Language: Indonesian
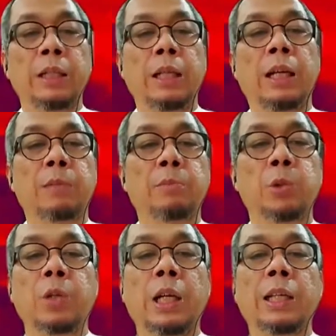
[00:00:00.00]
ini akan
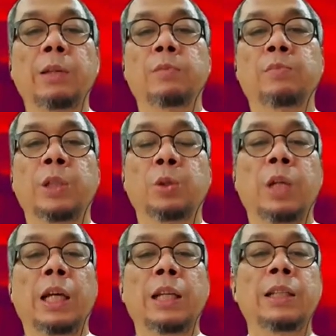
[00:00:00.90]
mengurangi
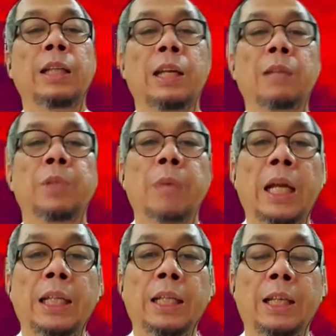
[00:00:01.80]
penggunaan kendaraan
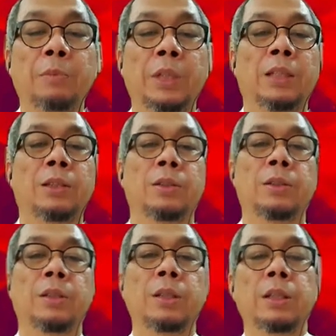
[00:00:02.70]
pribadi kan
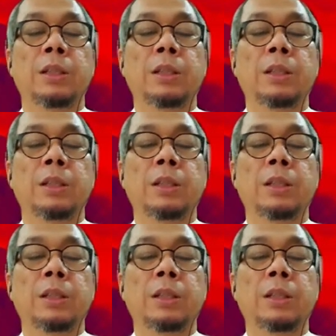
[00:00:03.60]
begitu hmm.